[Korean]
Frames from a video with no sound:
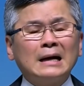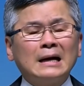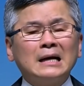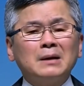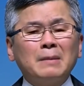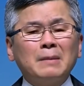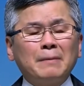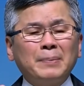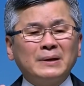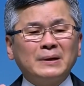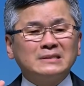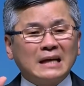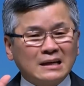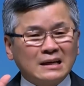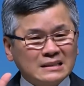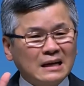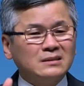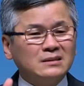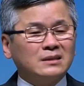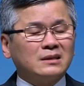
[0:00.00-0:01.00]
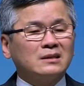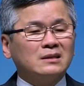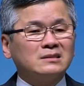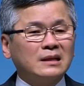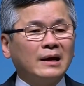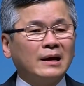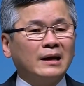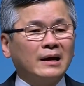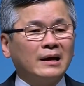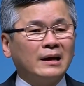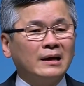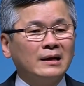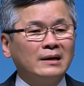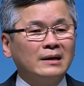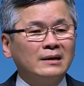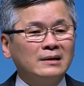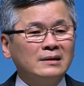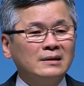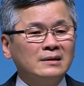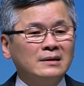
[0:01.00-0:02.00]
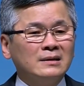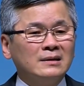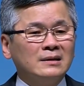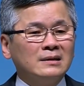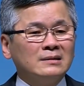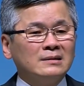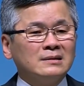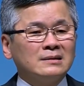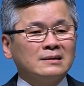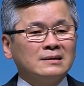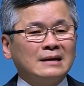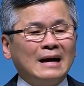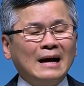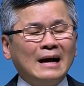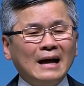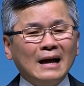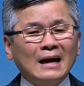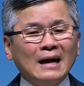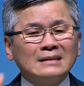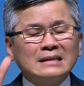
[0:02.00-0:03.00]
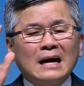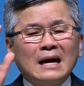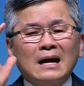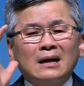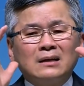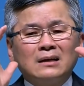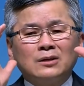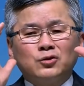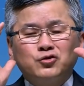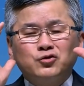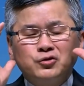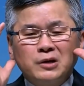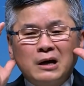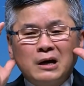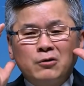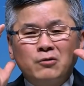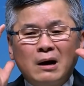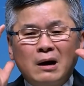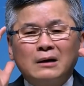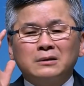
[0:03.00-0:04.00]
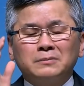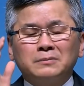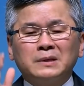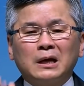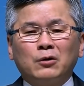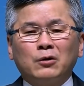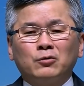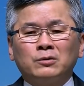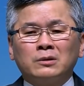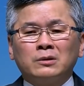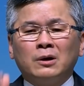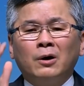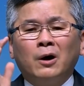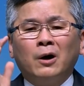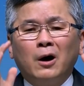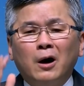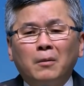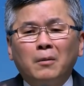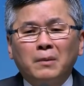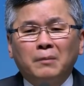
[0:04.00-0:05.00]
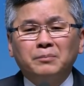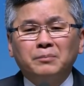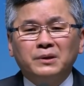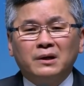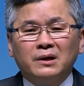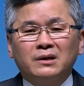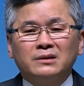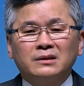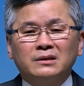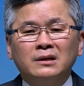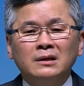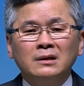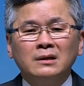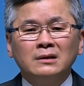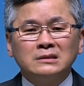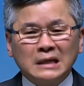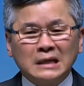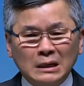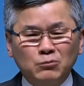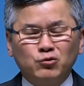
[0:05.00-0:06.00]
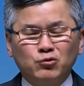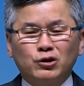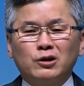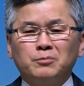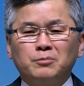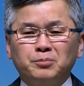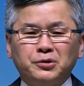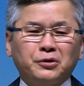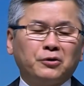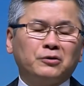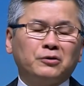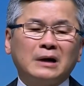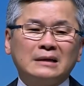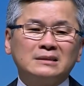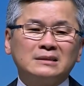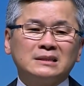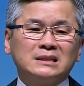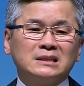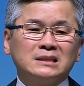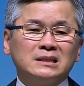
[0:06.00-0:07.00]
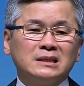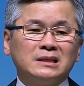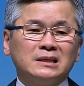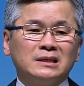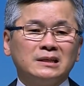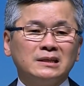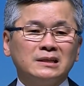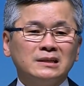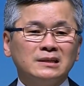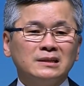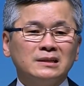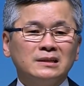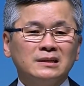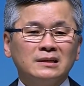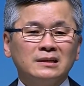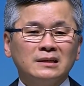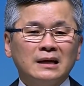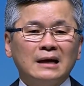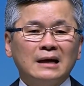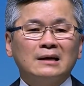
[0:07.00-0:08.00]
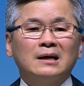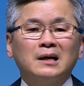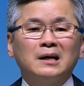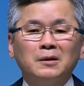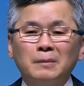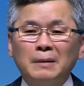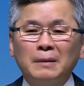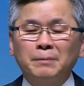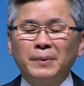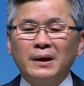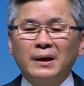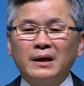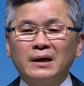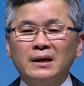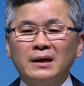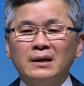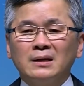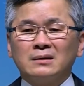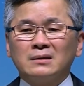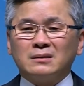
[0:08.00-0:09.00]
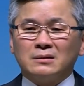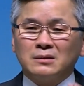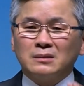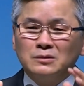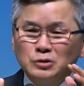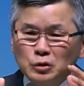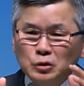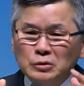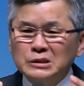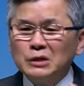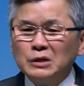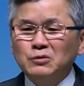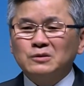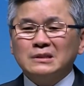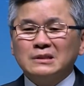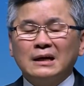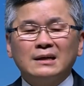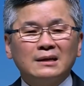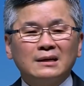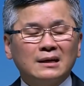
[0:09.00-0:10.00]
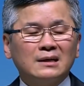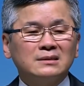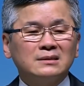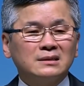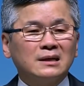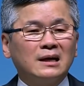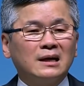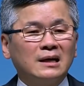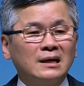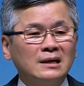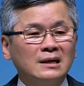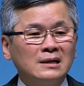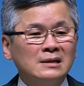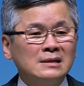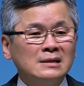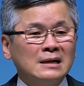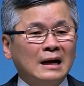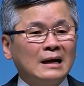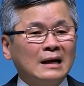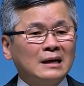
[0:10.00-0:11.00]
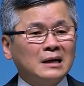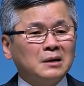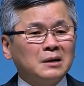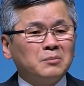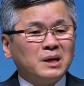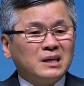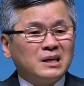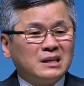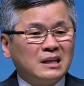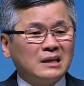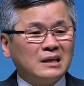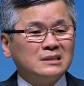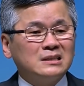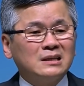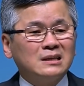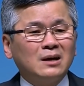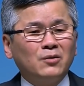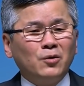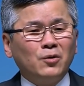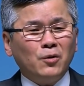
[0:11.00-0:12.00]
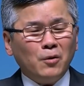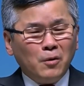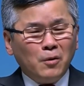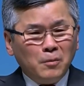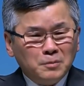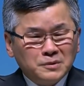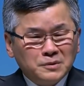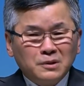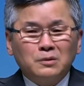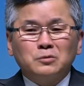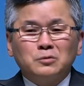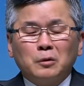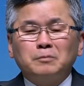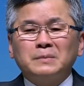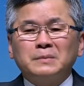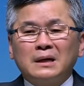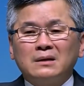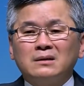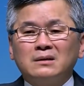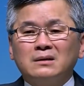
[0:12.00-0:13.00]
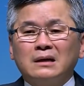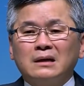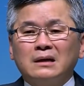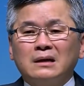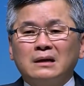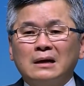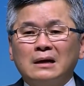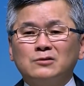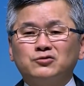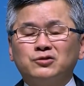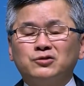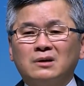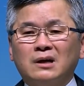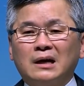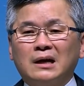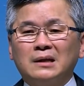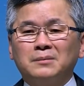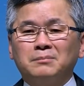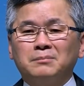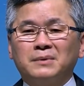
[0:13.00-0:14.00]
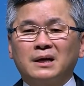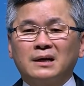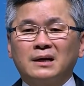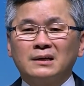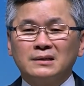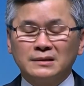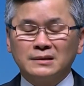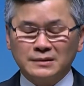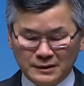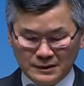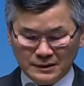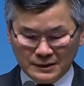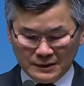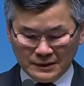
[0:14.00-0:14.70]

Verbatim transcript: 하나님 앞에 제사 드릴 때 가장 귀하고 아름다운 흠없는 재물을 필요로 하듯이 하나님 앞에 그런 존재로 살아가거라. 하나님의 기대치가 엄청 높다는 걸 알 수 있는 거 아닙니까?